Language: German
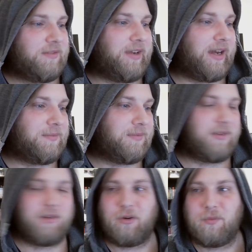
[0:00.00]
Wir haben
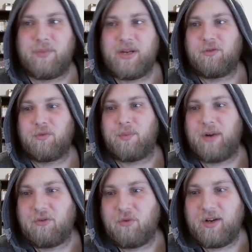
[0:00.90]
Roberto
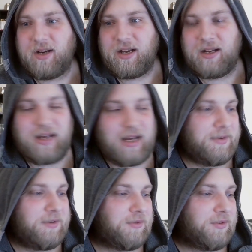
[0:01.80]
Blanco in einer
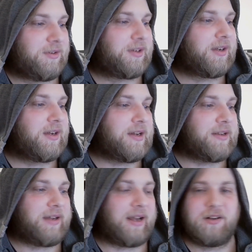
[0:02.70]
Cameo und
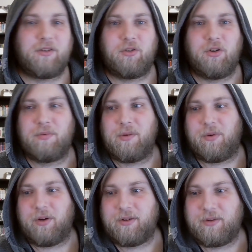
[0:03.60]
Daniel
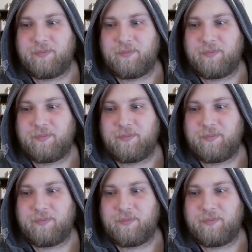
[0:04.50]
Kübelböck,